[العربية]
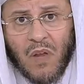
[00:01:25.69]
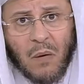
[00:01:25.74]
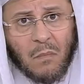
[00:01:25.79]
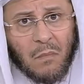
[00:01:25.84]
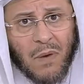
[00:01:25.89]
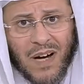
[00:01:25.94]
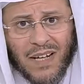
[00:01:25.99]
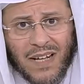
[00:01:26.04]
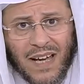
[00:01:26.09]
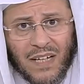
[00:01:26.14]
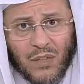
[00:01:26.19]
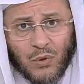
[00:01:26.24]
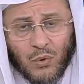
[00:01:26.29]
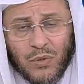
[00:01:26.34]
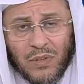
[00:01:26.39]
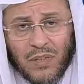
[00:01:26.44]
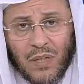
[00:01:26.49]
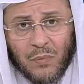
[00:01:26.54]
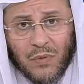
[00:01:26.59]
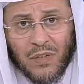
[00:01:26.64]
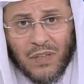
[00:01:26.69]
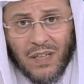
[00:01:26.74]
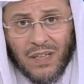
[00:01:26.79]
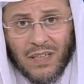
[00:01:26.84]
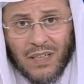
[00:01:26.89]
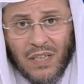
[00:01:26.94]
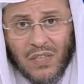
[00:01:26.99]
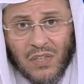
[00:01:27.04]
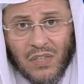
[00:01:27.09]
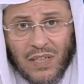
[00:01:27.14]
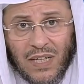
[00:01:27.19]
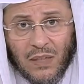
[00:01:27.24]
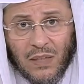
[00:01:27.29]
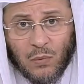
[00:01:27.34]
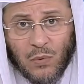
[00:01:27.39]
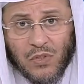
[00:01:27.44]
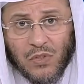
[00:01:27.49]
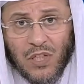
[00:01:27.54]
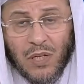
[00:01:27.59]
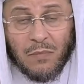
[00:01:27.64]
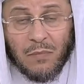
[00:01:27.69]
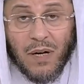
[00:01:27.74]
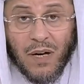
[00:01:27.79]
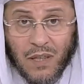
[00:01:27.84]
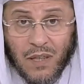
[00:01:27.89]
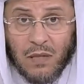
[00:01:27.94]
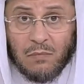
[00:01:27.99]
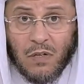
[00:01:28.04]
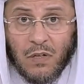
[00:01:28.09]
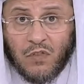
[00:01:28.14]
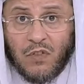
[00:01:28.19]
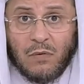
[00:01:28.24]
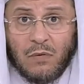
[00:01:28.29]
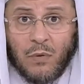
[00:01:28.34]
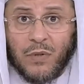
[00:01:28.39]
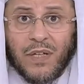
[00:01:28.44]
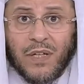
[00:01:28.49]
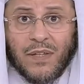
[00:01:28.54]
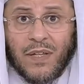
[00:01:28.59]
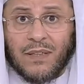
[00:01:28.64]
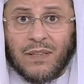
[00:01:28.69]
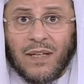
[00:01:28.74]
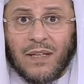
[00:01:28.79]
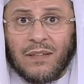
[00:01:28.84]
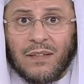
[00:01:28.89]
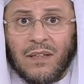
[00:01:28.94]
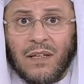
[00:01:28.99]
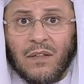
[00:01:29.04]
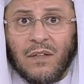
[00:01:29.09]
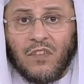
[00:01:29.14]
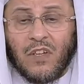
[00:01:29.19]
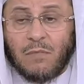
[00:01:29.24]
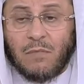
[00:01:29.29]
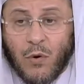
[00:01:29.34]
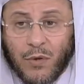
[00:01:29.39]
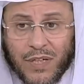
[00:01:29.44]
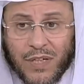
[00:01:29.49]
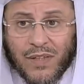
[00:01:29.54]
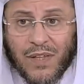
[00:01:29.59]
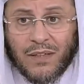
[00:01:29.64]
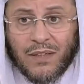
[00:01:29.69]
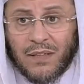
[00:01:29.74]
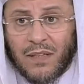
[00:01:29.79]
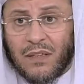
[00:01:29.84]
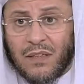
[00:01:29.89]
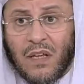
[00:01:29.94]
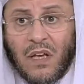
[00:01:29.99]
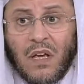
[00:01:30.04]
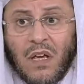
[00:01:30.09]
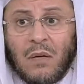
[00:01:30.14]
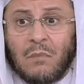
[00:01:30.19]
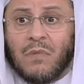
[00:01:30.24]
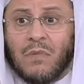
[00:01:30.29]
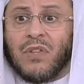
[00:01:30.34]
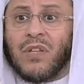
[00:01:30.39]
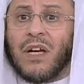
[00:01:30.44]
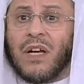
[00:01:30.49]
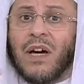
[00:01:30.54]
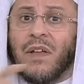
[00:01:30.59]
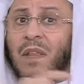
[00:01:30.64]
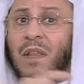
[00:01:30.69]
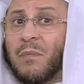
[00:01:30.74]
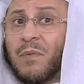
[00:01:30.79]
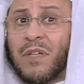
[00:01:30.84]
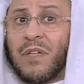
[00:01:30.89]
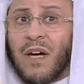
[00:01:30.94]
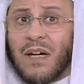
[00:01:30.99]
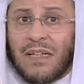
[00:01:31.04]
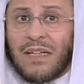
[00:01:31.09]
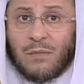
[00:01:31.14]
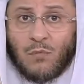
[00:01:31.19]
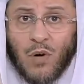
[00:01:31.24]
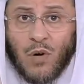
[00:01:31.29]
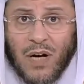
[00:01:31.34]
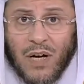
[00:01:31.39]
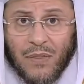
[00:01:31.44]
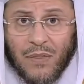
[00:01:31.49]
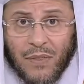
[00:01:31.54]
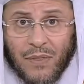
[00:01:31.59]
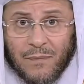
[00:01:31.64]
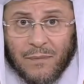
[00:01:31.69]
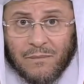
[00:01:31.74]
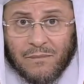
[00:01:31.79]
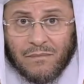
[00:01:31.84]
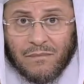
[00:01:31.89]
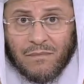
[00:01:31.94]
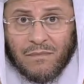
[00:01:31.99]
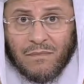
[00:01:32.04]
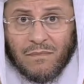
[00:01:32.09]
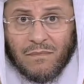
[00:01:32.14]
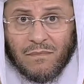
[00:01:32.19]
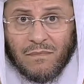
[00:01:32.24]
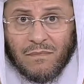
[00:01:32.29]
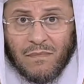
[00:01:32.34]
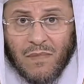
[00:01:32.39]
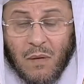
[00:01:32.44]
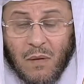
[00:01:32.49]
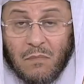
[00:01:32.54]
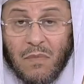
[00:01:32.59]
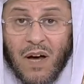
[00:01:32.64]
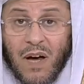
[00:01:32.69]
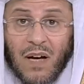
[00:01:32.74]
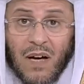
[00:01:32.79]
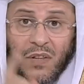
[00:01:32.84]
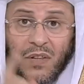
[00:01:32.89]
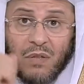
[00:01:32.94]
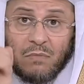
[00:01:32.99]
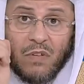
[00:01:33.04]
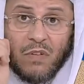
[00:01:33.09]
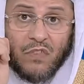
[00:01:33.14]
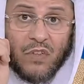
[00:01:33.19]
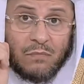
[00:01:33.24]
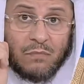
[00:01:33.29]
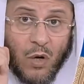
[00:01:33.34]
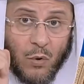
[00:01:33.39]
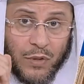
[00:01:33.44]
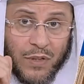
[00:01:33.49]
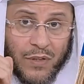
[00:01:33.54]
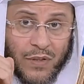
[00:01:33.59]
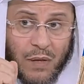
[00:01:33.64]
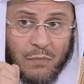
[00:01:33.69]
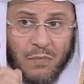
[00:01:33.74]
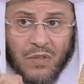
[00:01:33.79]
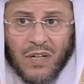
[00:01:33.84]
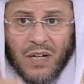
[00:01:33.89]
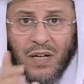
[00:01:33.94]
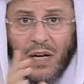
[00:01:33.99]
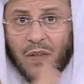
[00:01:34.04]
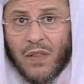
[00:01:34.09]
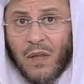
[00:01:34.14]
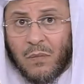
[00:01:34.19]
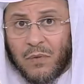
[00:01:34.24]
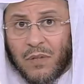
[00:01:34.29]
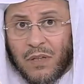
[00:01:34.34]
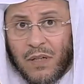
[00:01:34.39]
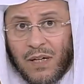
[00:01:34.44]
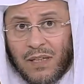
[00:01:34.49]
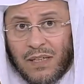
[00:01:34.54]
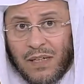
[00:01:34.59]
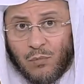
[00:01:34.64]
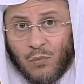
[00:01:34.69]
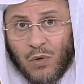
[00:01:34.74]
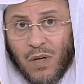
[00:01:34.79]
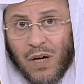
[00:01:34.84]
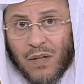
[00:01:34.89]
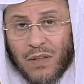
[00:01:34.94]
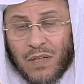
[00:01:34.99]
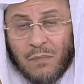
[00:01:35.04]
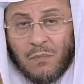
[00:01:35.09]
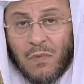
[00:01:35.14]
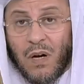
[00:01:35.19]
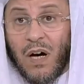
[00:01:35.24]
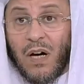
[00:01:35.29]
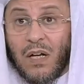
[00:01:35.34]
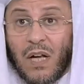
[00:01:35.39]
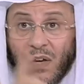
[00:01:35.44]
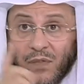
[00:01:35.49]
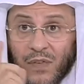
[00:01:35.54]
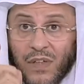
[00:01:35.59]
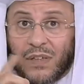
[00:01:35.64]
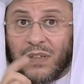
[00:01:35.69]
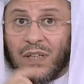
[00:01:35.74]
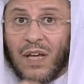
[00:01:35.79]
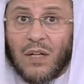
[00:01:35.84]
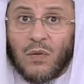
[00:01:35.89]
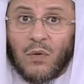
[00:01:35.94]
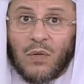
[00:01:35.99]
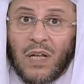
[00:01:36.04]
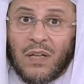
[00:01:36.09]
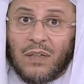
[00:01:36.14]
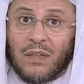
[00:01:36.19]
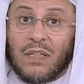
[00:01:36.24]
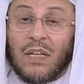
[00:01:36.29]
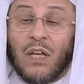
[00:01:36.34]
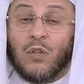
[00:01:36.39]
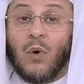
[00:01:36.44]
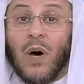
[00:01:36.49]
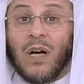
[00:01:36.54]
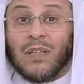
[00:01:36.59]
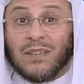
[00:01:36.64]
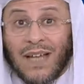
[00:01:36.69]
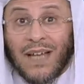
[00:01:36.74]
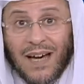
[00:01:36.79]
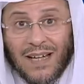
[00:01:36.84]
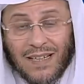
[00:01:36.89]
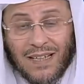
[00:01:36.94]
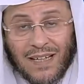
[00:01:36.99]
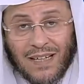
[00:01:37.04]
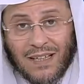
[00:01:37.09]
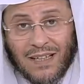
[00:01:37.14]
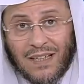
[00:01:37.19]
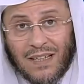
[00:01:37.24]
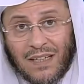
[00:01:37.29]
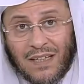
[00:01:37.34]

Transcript: ما رأيت النبي عليه الصلاة والسلام غضب في موعظة في موعظة مثل غضبه على معاذ ما غضب في موعظة مثل غضبه على معاذ لما قال أفتان أنت لأنه أطال